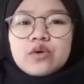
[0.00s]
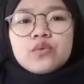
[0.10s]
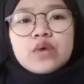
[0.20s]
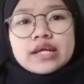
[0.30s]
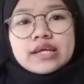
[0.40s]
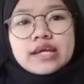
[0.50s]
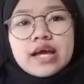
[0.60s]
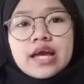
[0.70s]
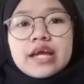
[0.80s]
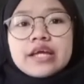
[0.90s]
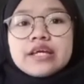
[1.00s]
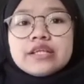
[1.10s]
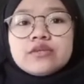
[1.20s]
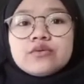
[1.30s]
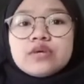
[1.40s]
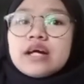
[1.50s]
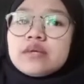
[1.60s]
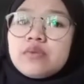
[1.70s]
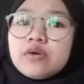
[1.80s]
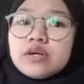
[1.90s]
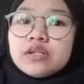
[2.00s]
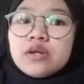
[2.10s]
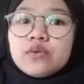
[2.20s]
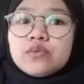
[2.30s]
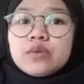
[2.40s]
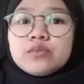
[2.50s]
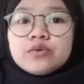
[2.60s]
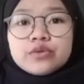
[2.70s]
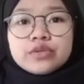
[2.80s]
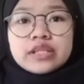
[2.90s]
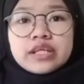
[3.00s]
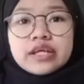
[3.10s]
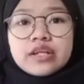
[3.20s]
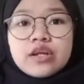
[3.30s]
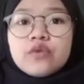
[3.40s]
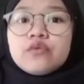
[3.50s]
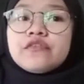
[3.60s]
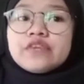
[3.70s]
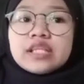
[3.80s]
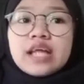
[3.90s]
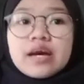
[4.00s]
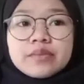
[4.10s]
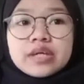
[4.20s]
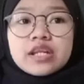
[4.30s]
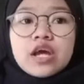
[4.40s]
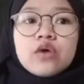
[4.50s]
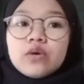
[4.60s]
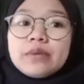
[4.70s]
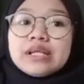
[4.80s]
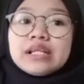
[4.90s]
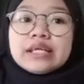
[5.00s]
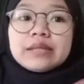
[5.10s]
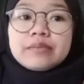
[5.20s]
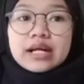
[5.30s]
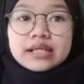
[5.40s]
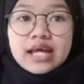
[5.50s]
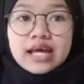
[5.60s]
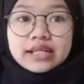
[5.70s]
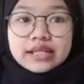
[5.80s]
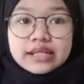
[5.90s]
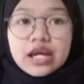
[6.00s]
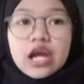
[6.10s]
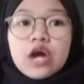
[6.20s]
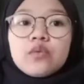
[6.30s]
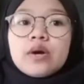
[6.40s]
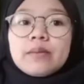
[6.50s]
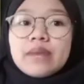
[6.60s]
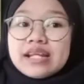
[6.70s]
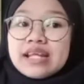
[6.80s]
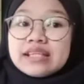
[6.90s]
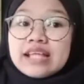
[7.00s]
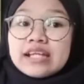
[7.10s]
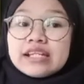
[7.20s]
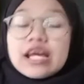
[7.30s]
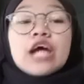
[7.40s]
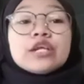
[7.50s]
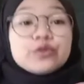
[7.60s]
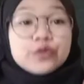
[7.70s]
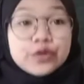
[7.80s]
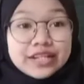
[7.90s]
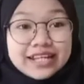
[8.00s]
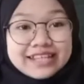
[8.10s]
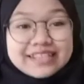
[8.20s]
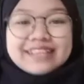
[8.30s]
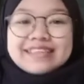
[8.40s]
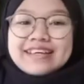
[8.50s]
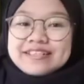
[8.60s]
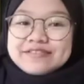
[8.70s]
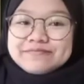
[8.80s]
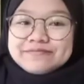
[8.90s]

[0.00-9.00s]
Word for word: Wahia hidrokarbon wa burutin wa vitamin wa milhi ma'dani wa madatan duhniyatan